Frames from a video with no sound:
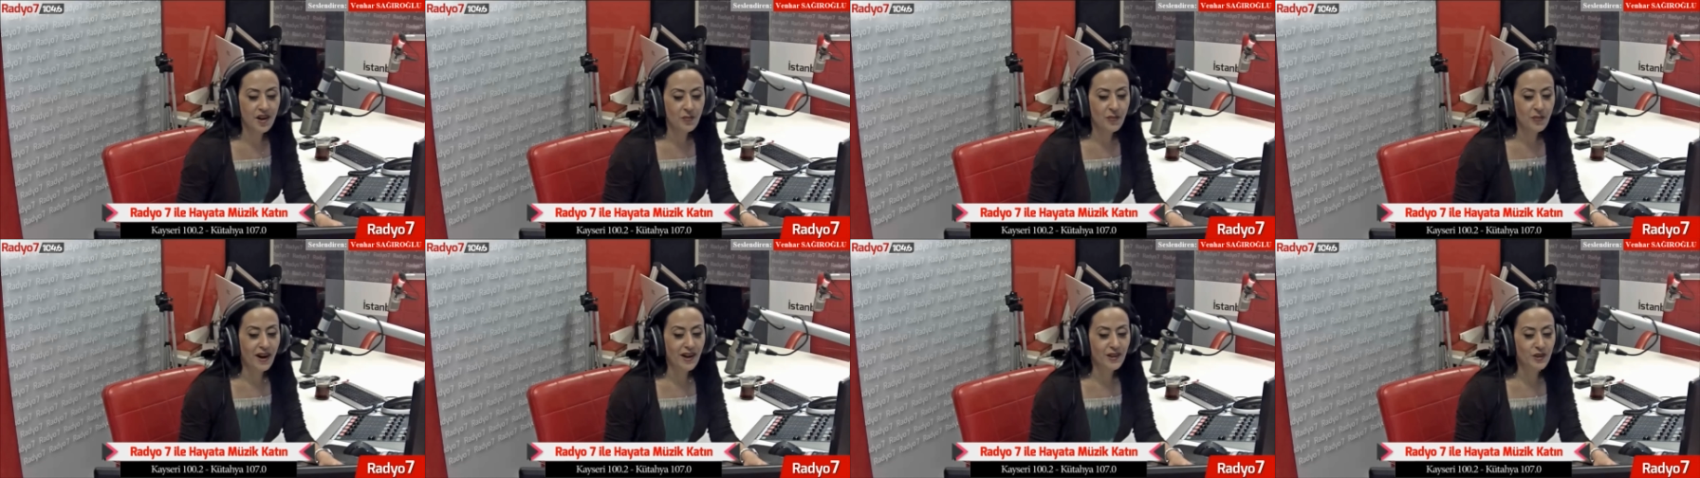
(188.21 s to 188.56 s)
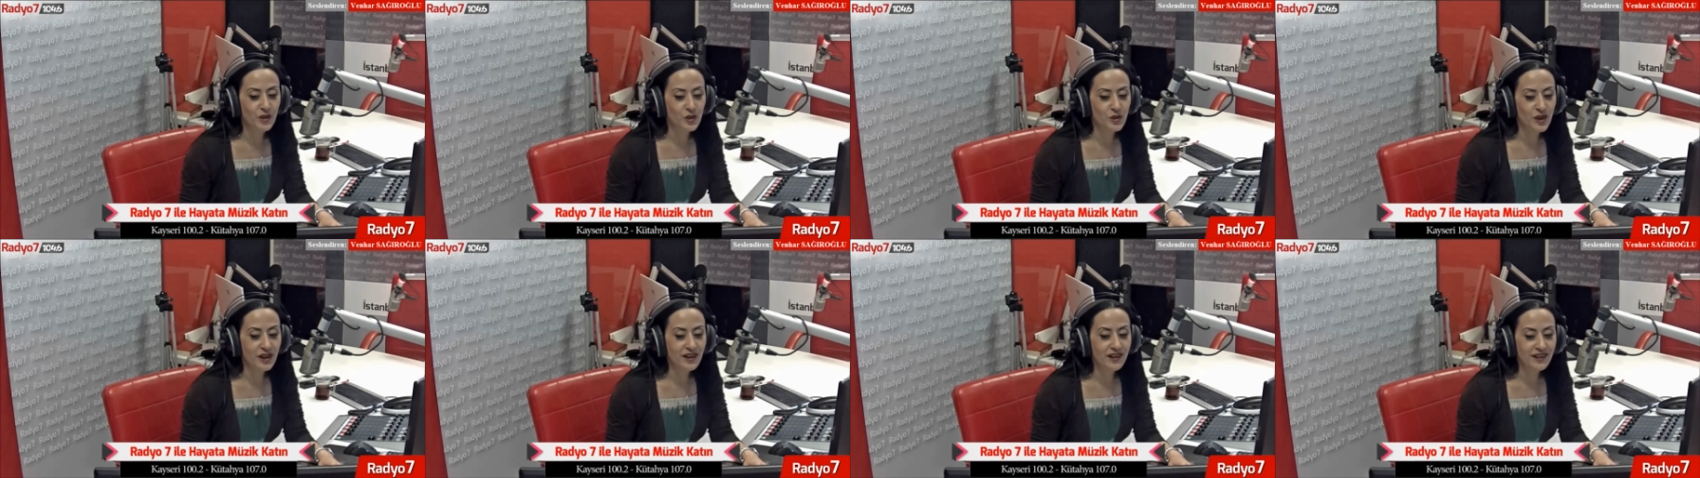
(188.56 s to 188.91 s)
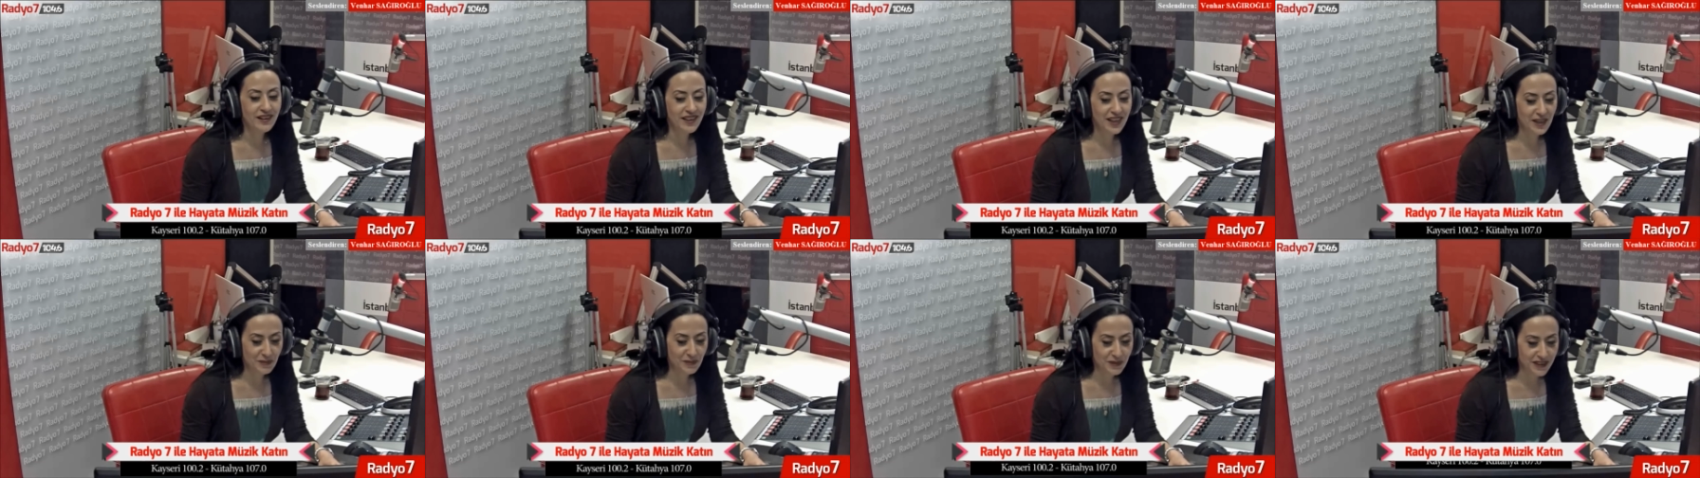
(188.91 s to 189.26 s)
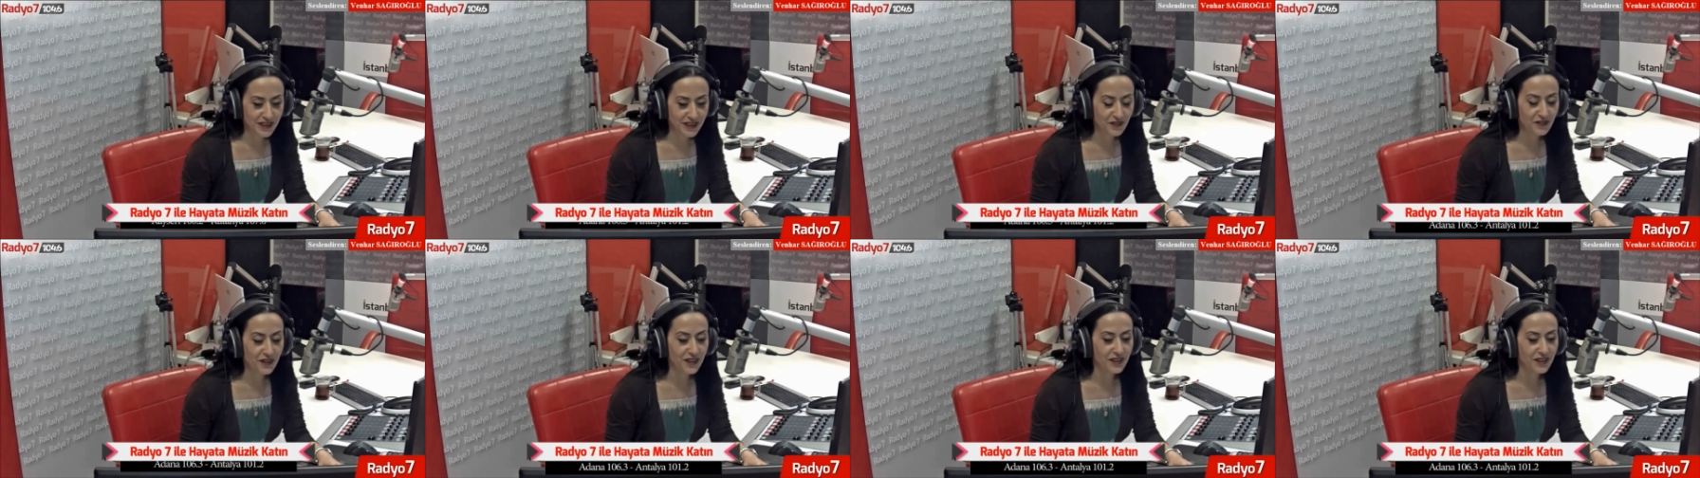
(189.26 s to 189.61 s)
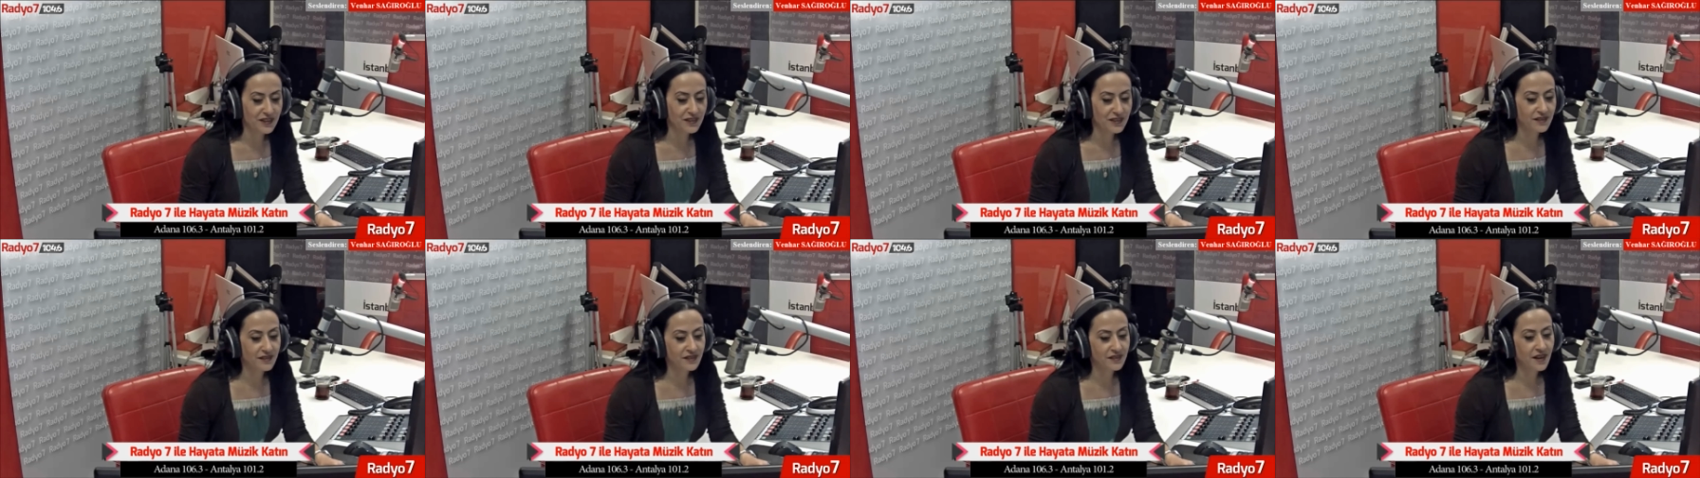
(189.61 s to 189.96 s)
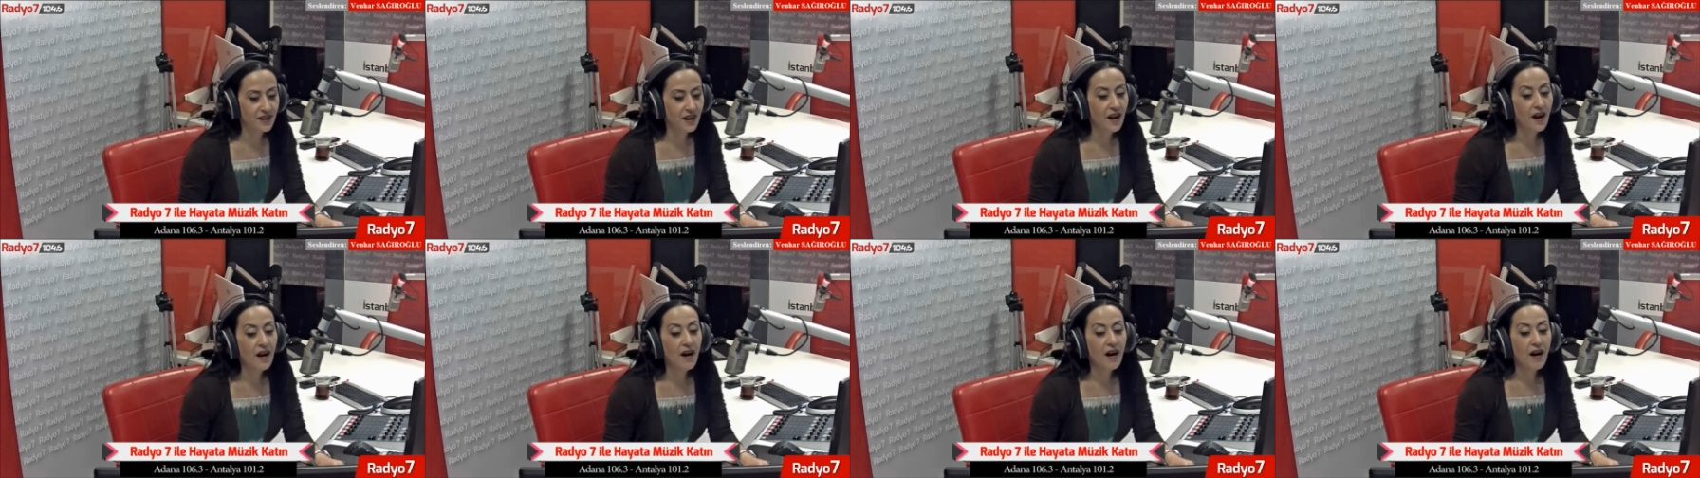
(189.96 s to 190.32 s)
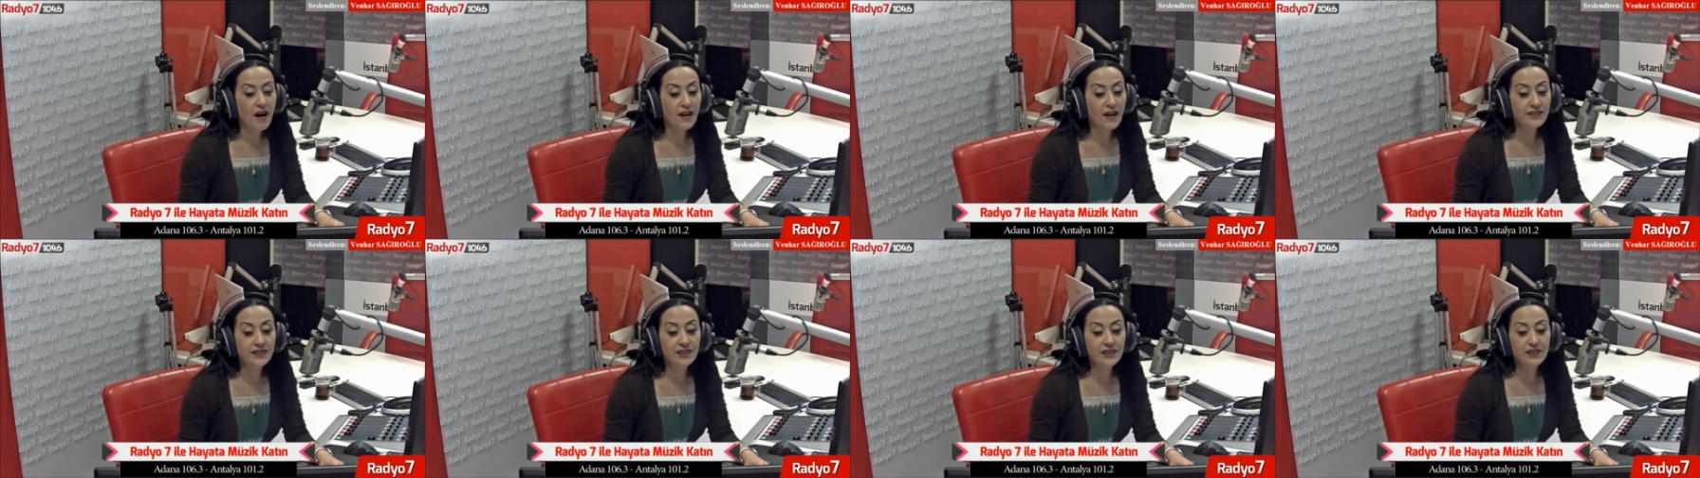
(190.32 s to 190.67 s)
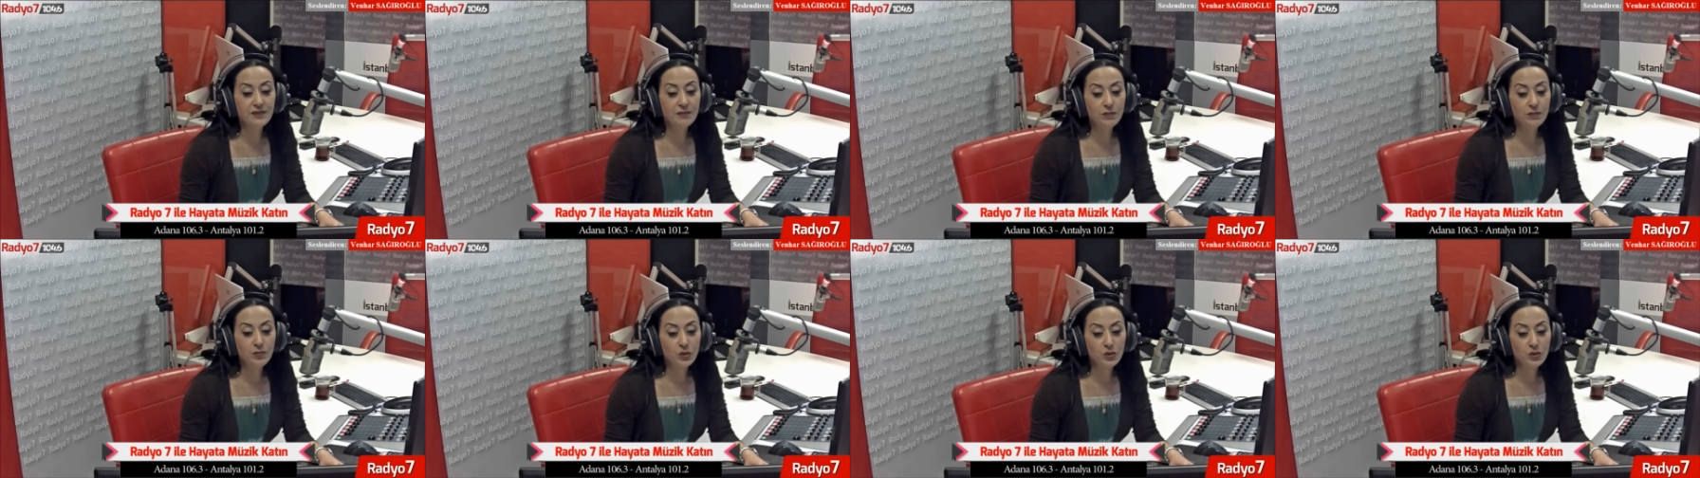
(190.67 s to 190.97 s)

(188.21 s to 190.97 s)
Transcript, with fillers: Padişah emrini verir. Altın